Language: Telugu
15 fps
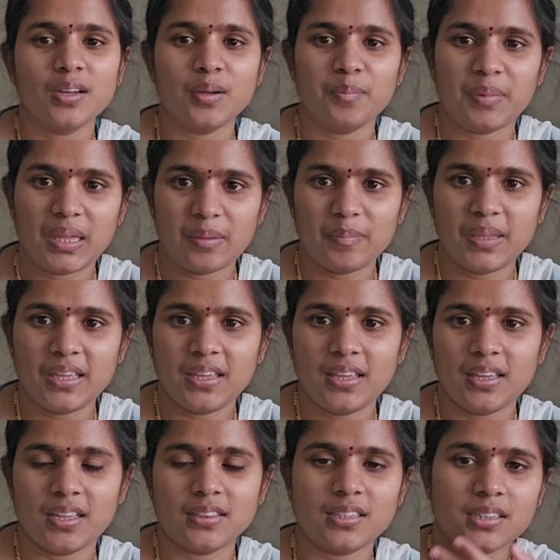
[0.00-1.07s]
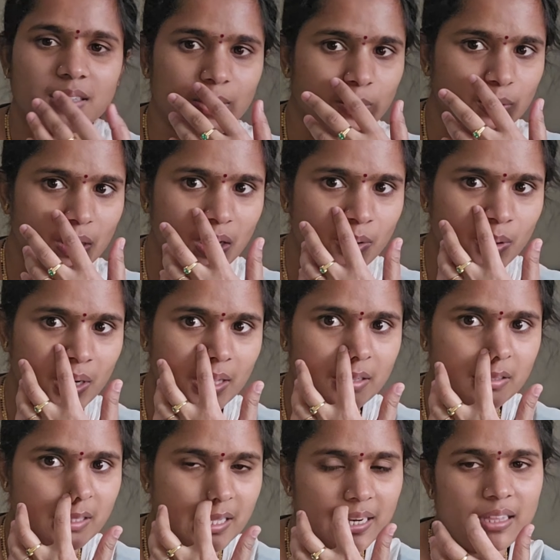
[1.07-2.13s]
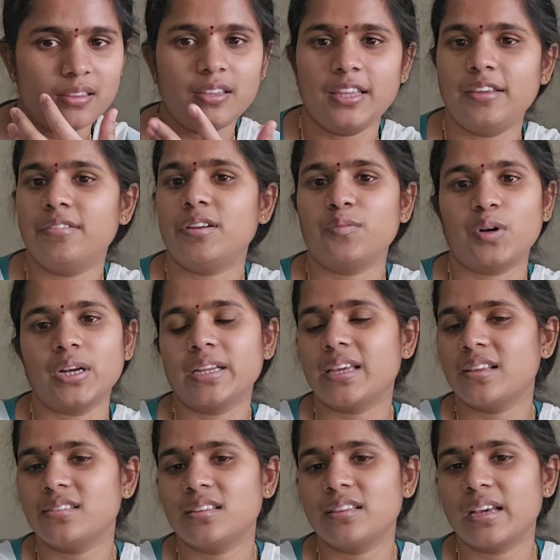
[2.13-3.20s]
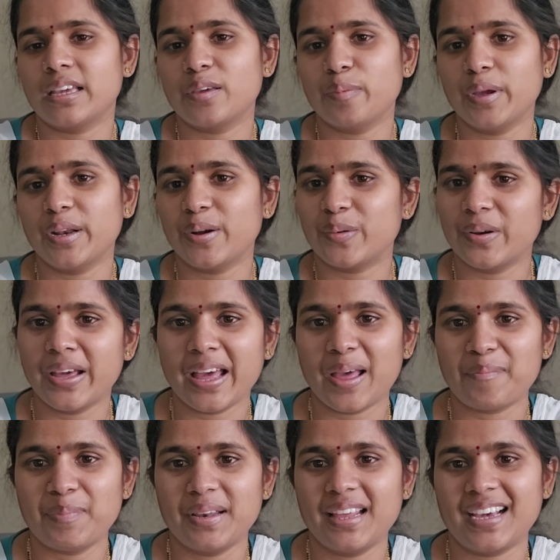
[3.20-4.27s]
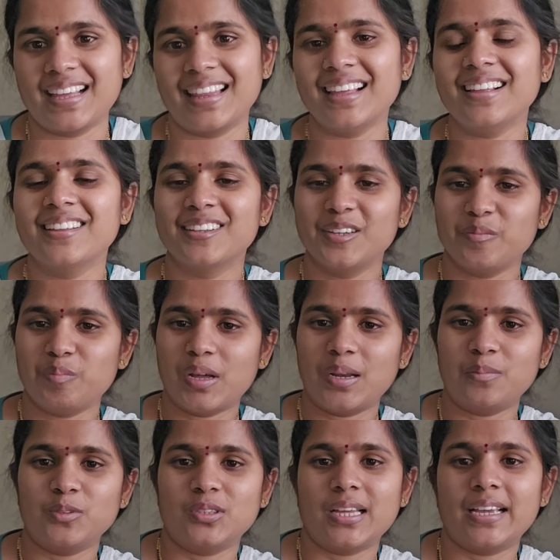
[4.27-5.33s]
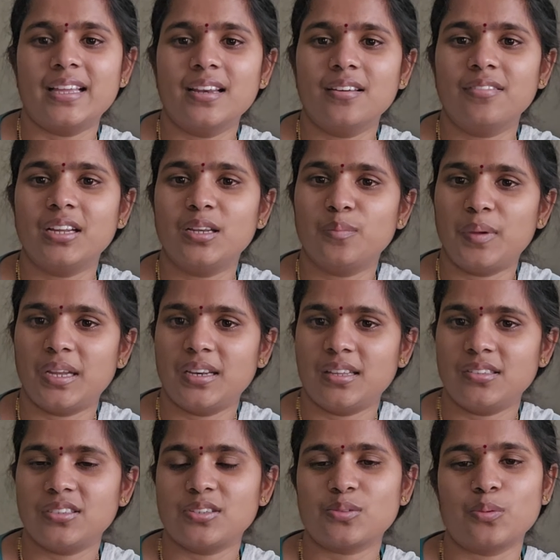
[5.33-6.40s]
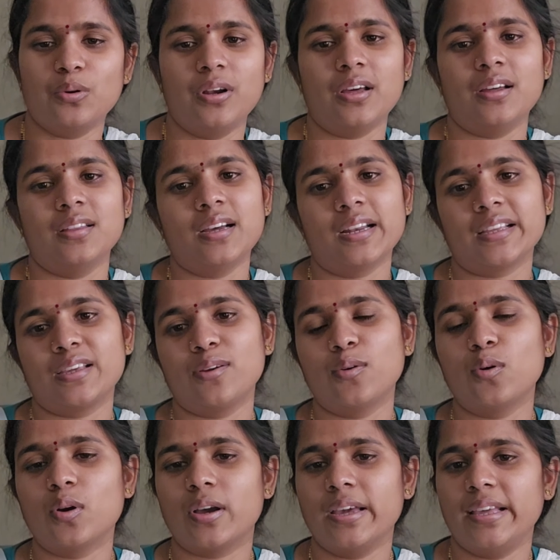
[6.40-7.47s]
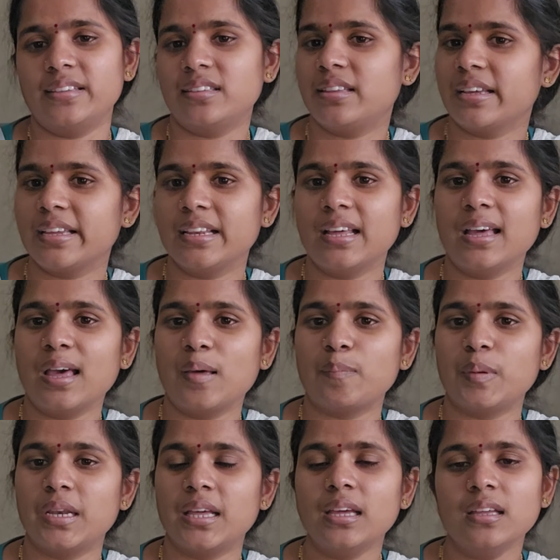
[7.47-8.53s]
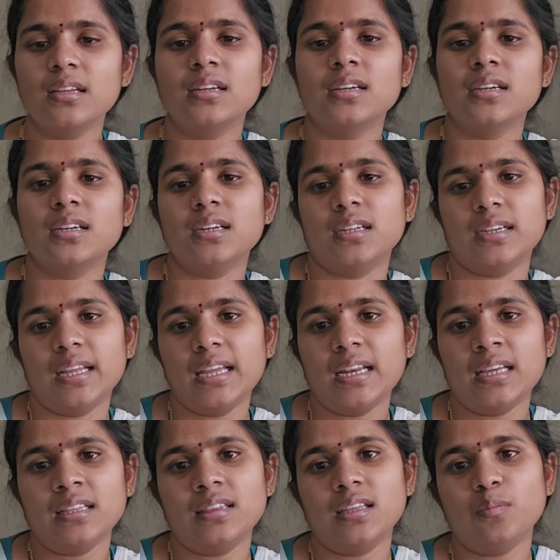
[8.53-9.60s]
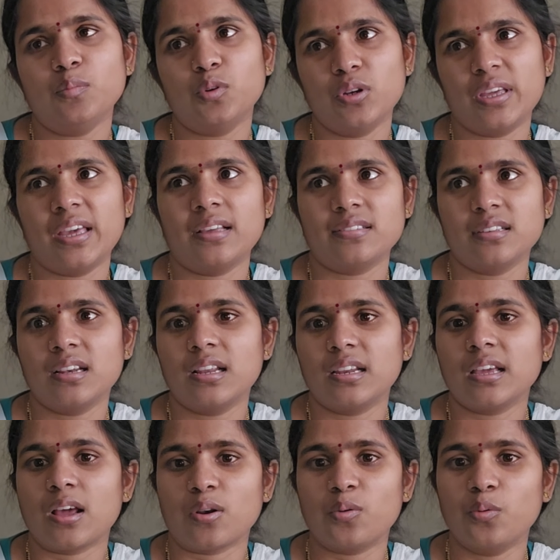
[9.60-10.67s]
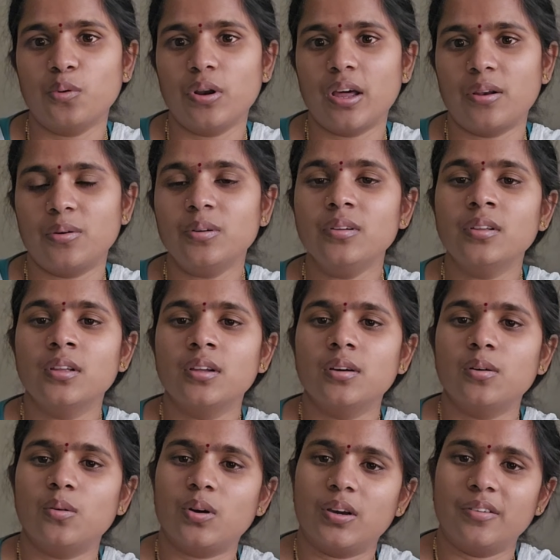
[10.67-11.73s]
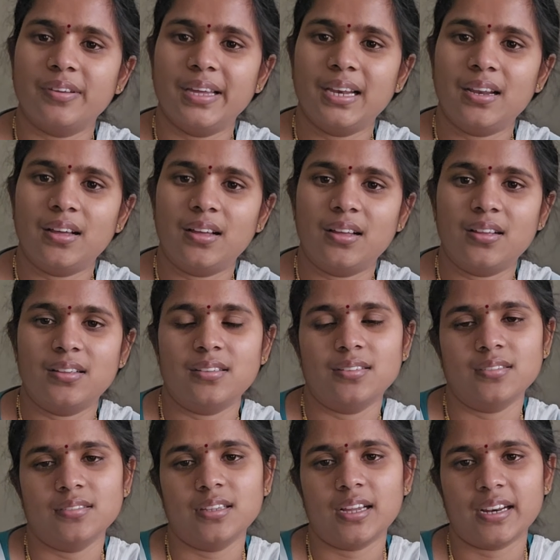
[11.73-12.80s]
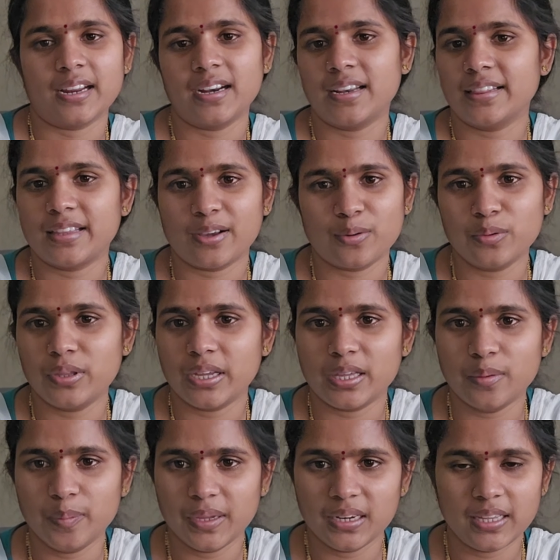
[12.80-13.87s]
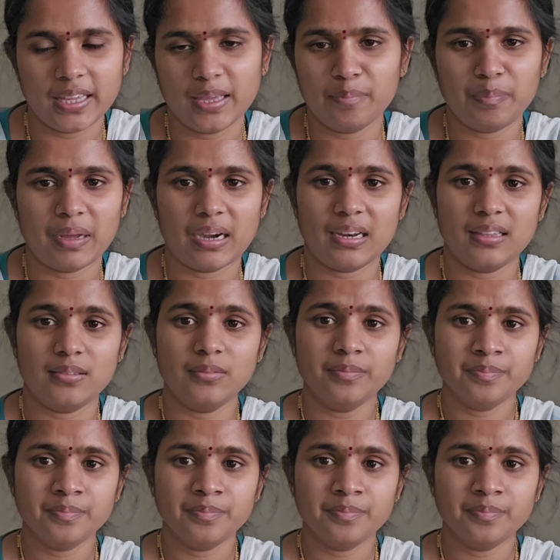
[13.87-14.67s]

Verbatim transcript: మేబీ అంత తగ్గుతానో లేదో తెలియదు ఈవెన్ వన్ కేజీ తగ్గిపోయినా కూడా హ్యాపీనే కదా మనము తగ్గిన వెయిట్ మెయింటైన్ చేసుకుంటా దానికి ఇంకొక కేజీ తగ్గినా హ్యాపీనే నేనైతే మూడు కేజీలని అనుకున్నాను ఒకవేళ దానికంటే తక్కువ తగ్గిపోయినా ఏం పర్లేదు